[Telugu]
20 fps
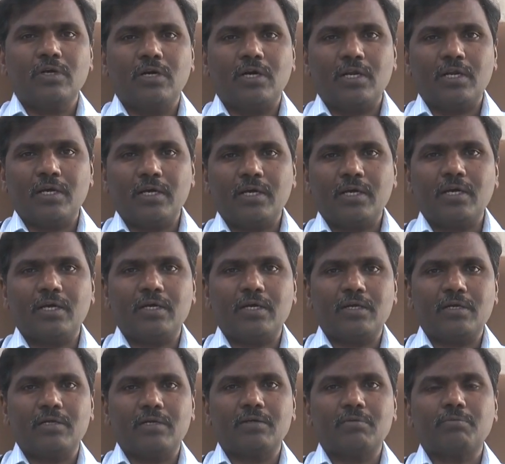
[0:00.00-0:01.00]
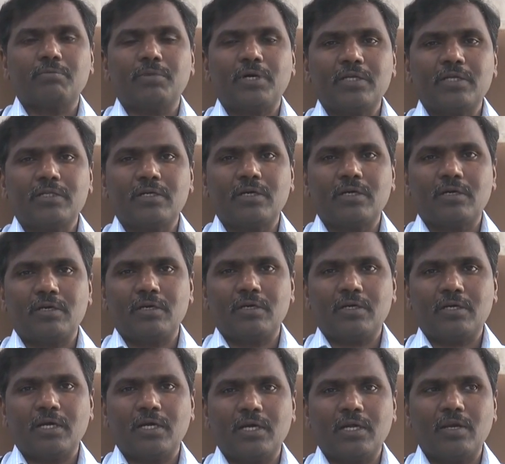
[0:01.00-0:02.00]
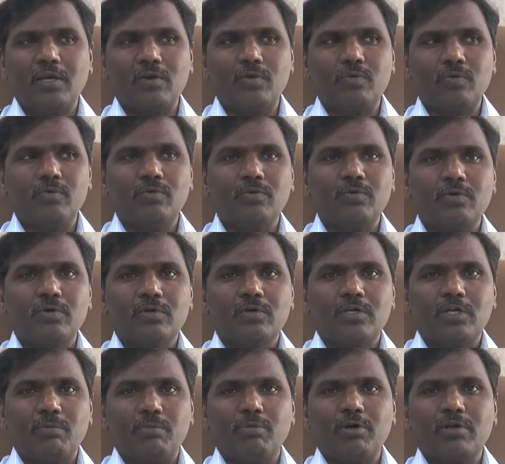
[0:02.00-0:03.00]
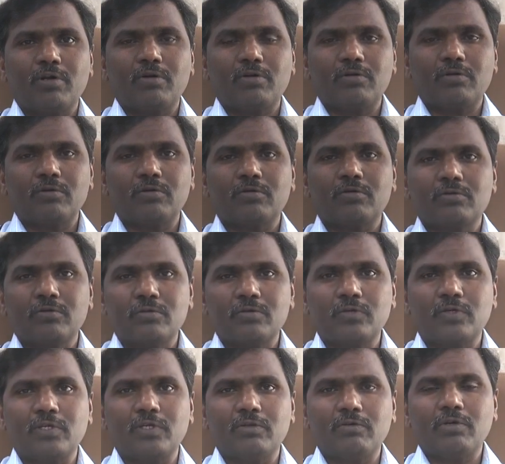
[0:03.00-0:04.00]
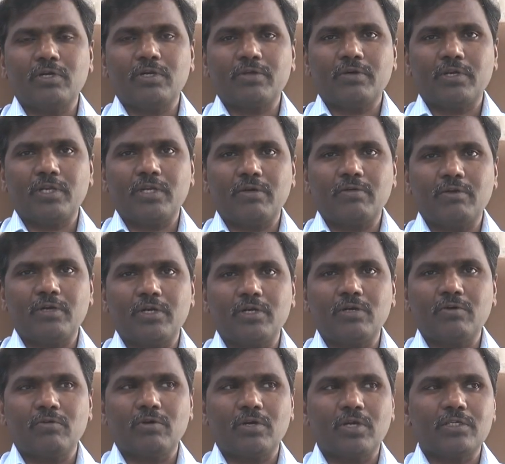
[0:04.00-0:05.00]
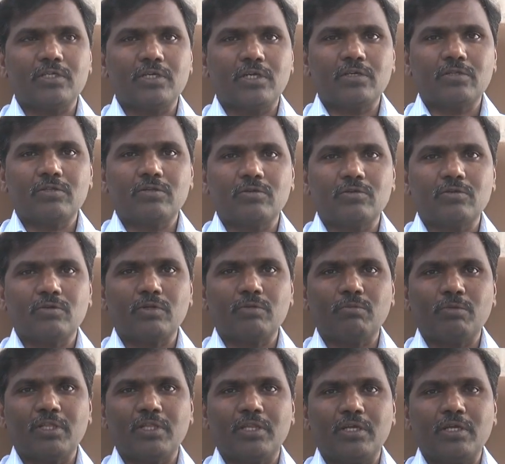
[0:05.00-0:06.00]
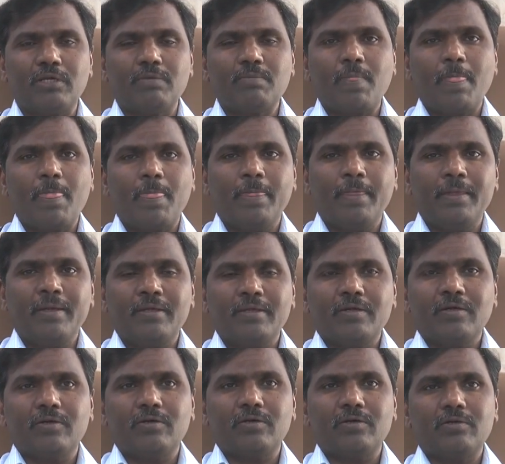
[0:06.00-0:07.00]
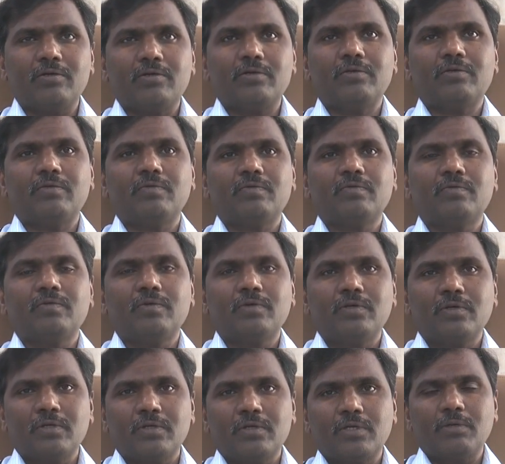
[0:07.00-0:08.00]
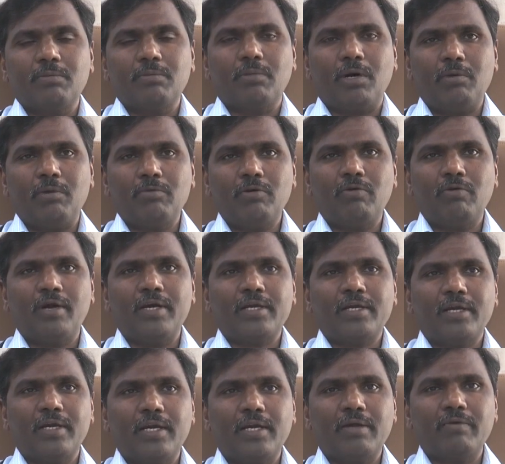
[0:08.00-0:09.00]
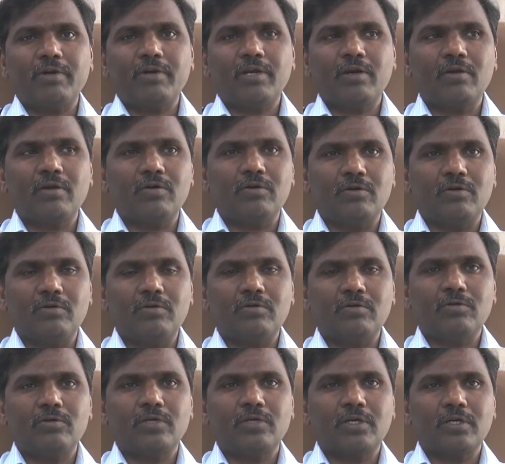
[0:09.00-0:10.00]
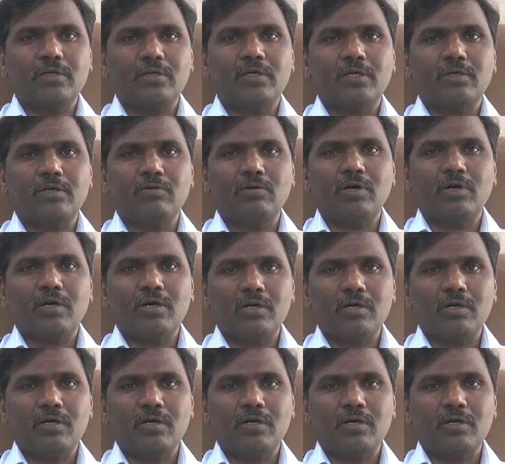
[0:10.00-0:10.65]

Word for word: అలాగే పాత టైర్లు రబ్బరు ఇటువంటివన్నీ వేయడం కూడా జరుగుతుంది కొంతమంది సో ఈ మామూలు వాటికంటే వీటిలో కొన్ని ఎక్కువ